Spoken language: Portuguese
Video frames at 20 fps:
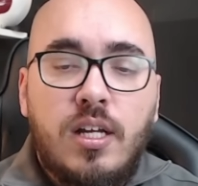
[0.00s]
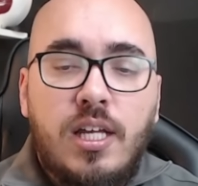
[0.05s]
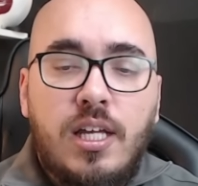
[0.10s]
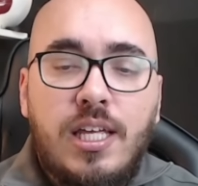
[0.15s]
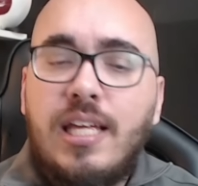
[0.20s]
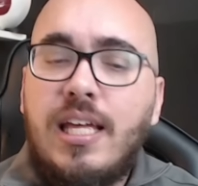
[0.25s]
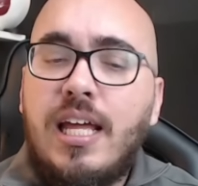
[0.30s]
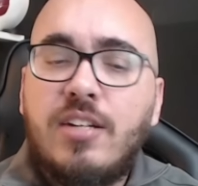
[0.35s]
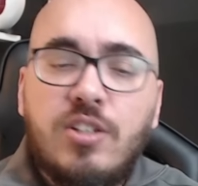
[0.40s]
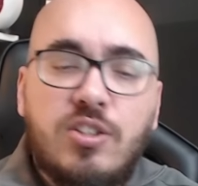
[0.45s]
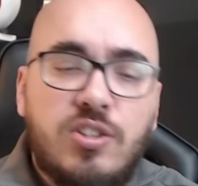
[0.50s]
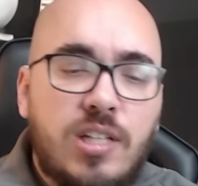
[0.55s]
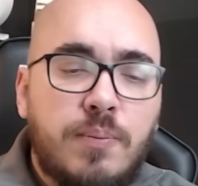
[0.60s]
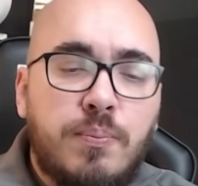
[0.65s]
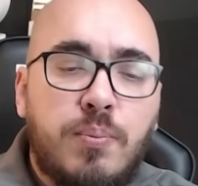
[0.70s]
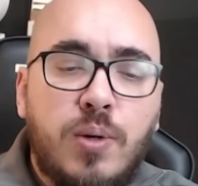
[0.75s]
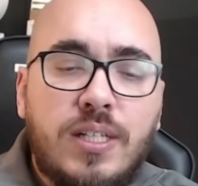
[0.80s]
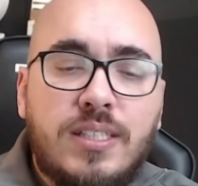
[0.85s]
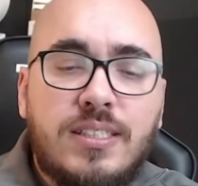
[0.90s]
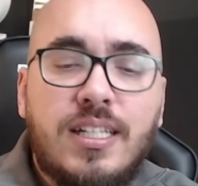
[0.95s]
e a gente
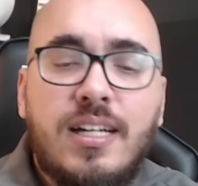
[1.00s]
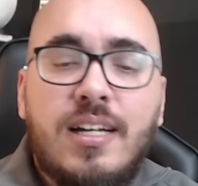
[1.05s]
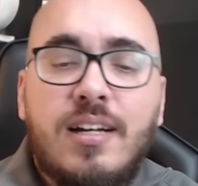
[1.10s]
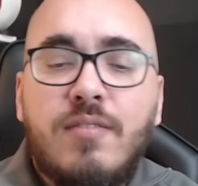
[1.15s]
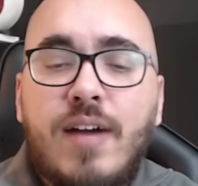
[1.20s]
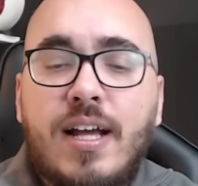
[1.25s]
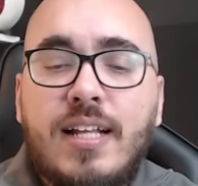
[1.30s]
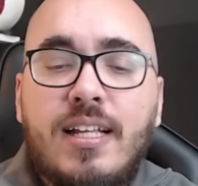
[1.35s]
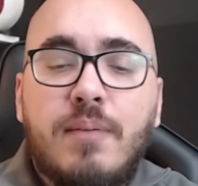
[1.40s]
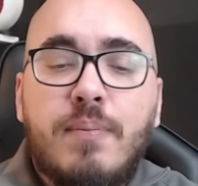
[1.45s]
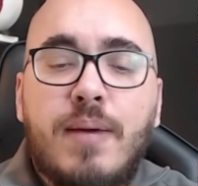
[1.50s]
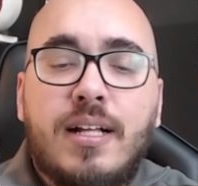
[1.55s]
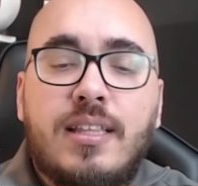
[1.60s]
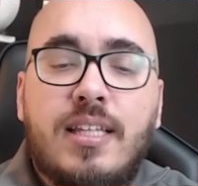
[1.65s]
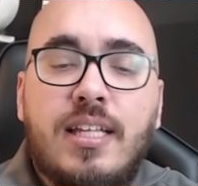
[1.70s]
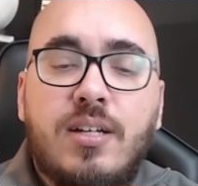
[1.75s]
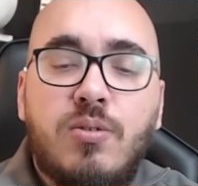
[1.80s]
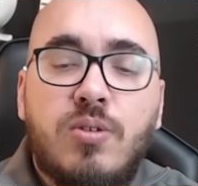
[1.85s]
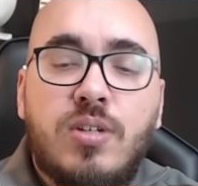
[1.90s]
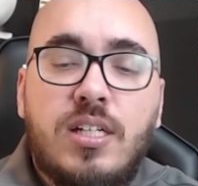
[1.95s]
depois vai
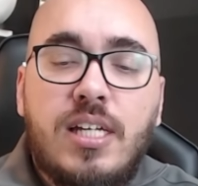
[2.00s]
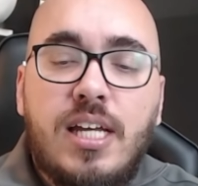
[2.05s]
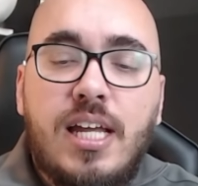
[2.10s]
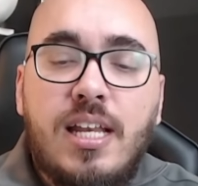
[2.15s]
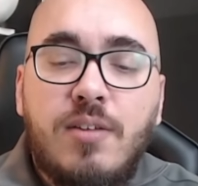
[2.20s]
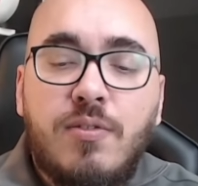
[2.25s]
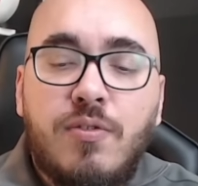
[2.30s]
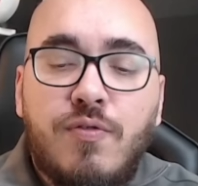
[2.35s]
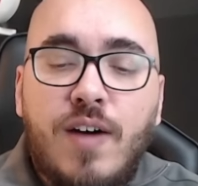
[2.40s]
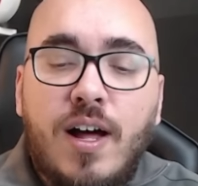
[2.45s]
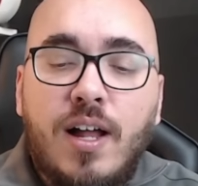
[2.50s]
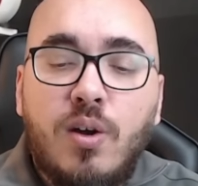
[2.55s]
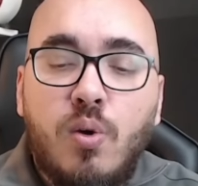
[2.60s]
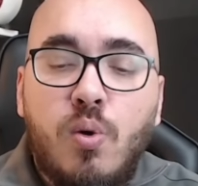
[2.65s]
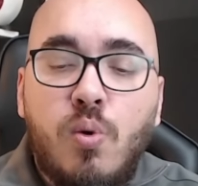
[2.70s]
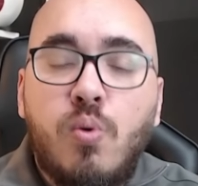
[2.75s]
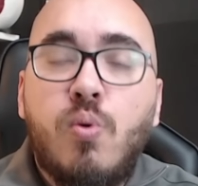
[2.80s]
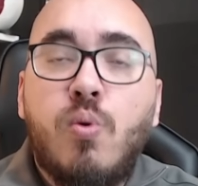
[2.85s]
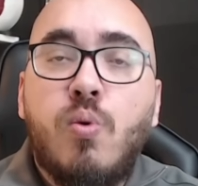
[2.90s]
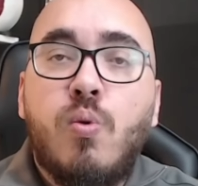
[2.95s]
debater o que ele
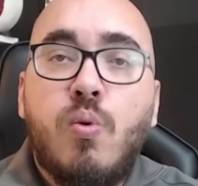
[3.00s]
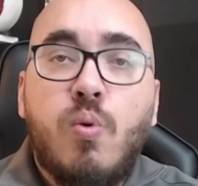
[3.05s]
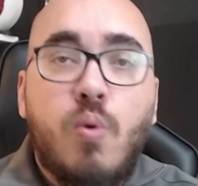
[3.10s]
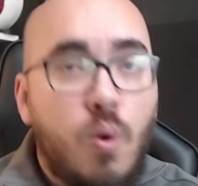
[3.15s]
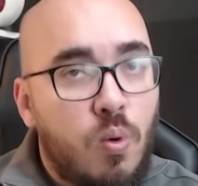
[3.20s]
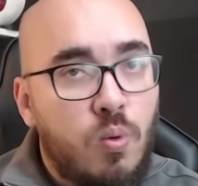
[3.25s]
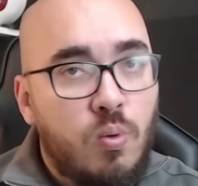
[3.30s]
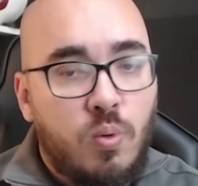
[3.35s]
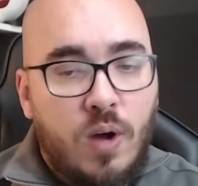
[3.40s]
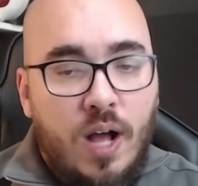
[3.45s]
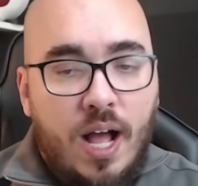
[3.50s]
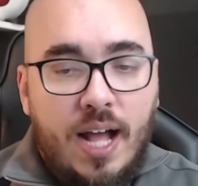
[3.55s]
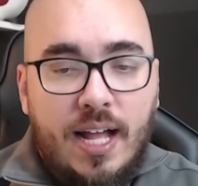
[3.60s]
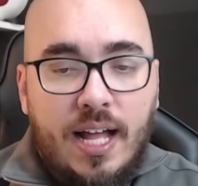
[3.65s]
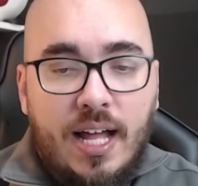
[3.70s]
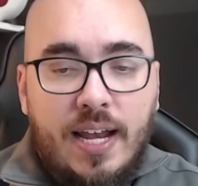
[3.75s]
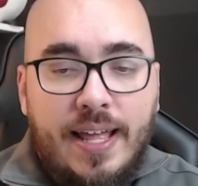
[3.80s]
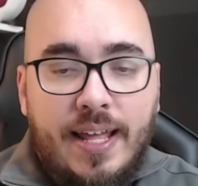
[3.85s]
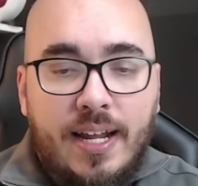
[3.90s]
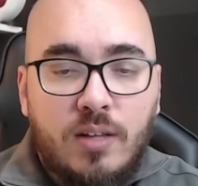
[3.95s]
falou com a
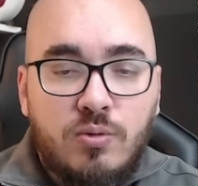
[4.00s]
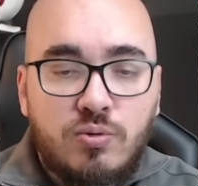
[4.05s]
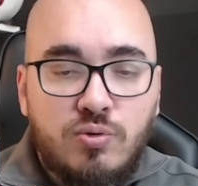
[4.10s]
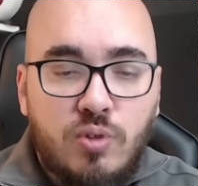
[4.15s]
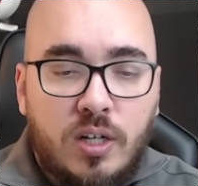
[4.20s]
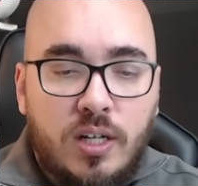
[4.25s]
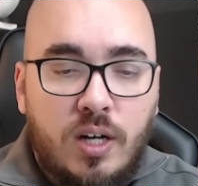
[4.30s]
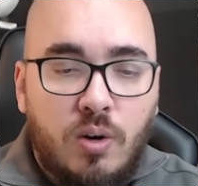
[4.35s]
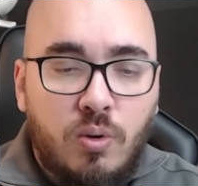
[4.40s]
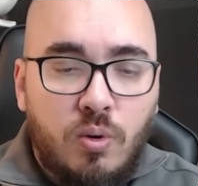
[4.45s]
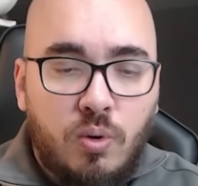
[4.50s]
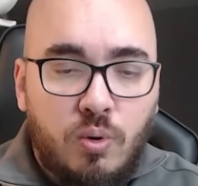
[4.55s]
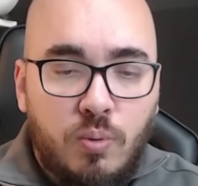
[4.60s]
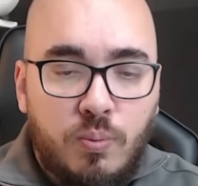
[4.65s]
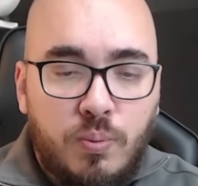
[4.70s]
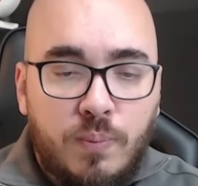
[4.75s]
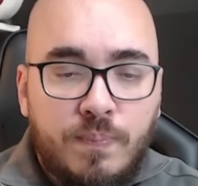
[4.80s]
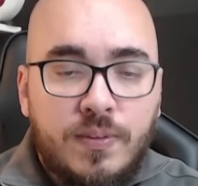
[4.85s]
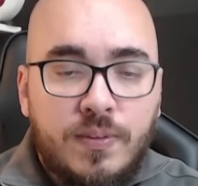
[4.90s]
galera do Jornal Globo.